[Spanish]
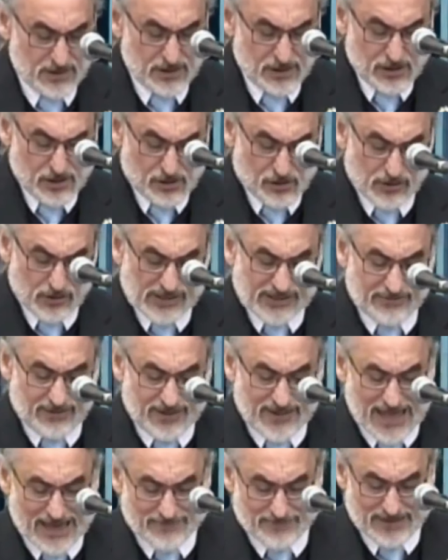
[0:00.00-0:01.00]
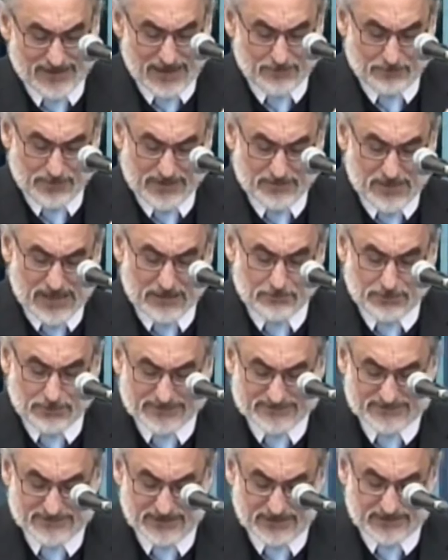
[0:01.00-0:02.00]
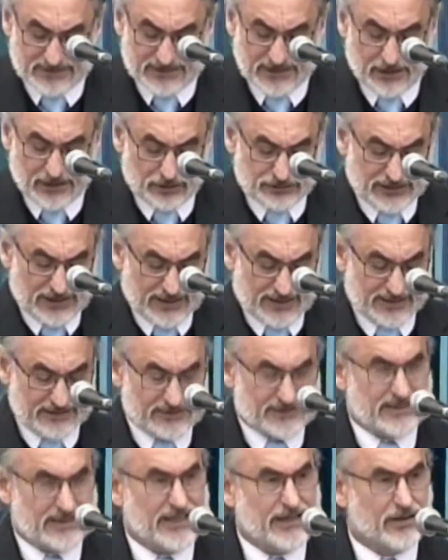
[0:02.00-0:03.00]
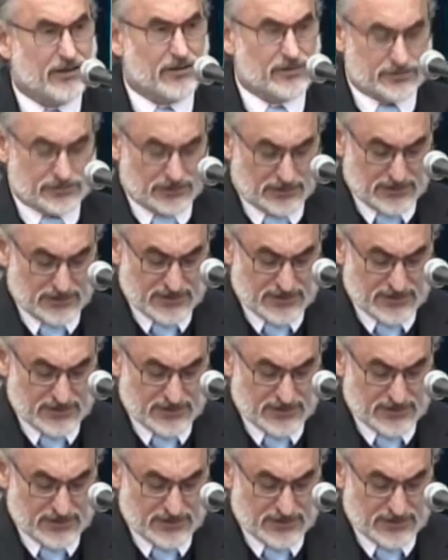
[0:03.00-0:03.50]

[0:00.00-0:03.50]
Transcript: Con Rivadavia, primer presidente de los argentinos,